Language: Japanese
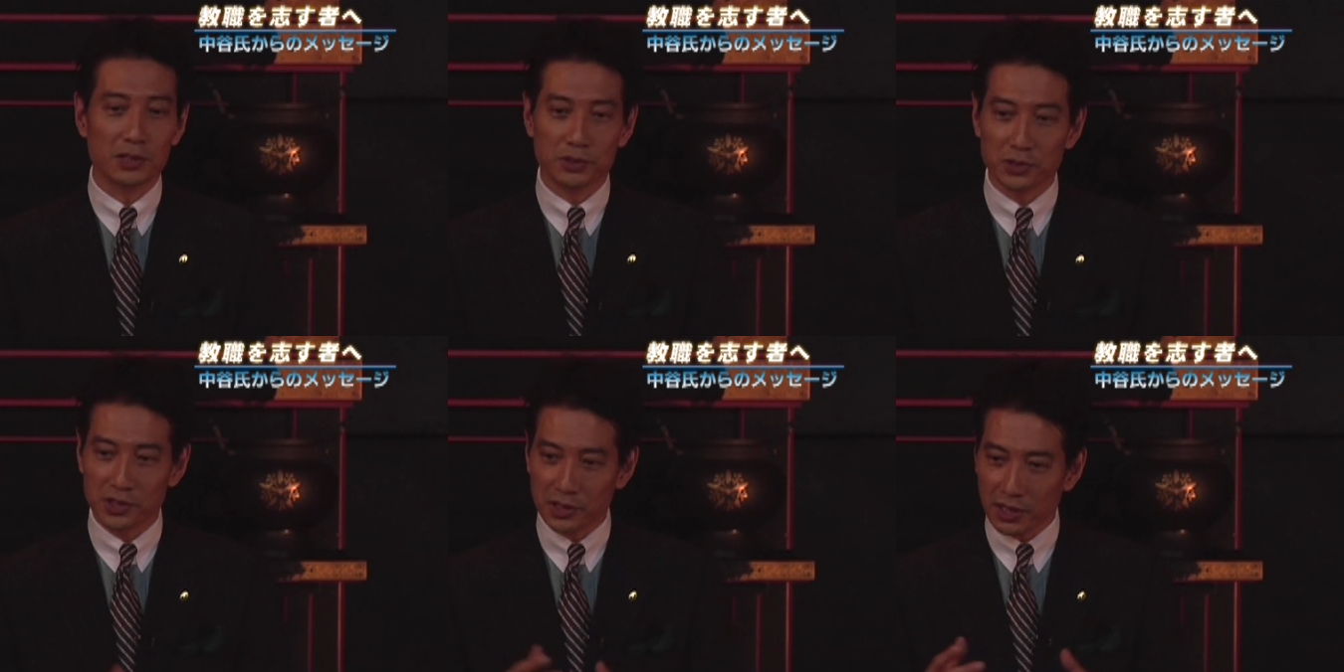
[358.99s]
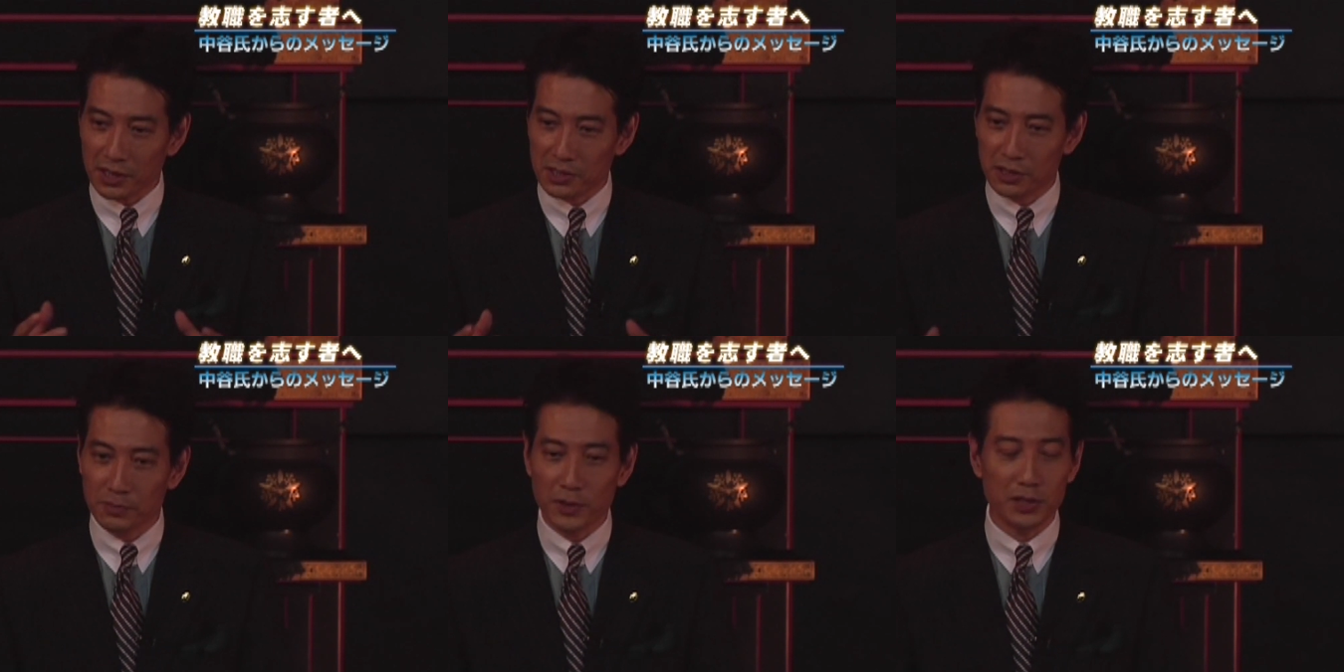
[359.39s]
そしたら
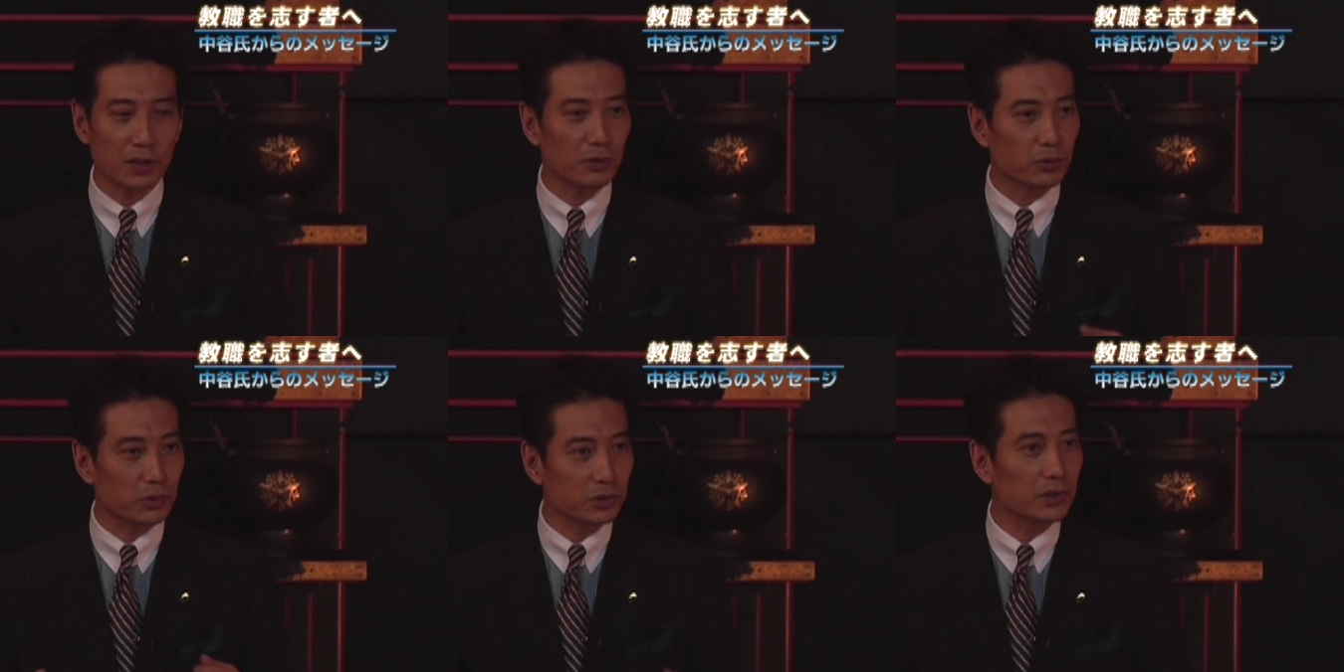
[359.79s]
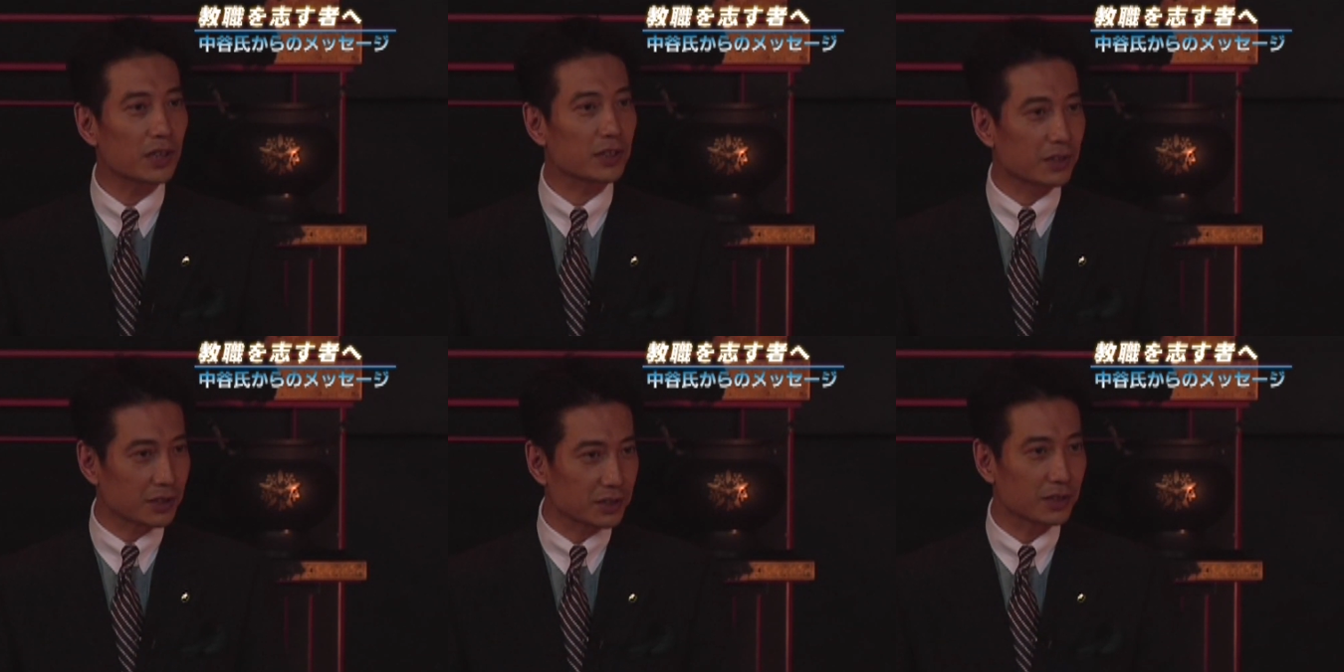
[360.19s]
全てのことが
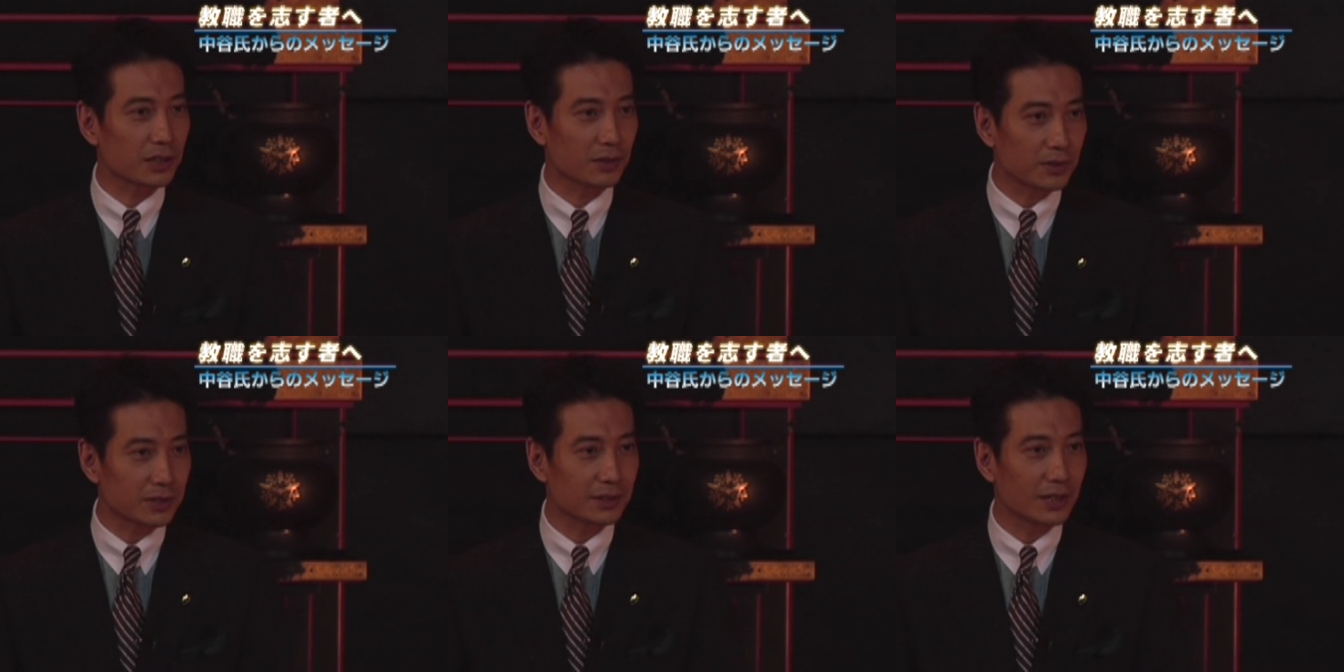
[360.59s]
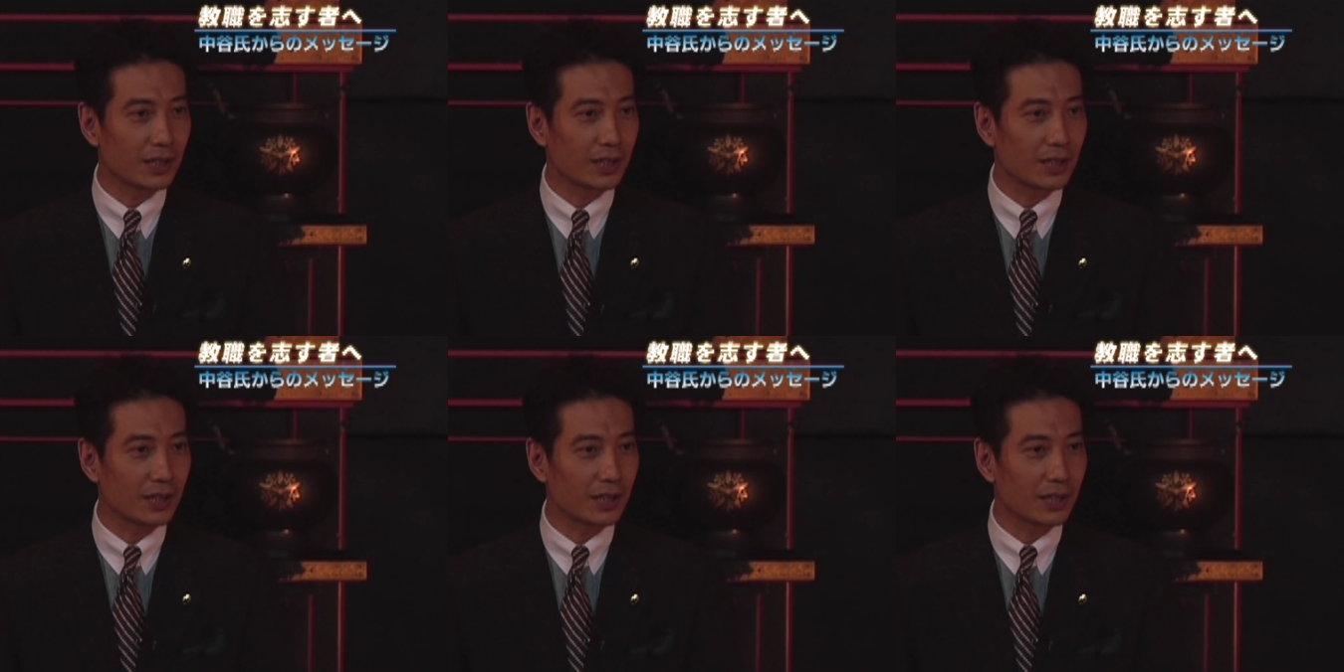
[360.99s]
生かしていきます。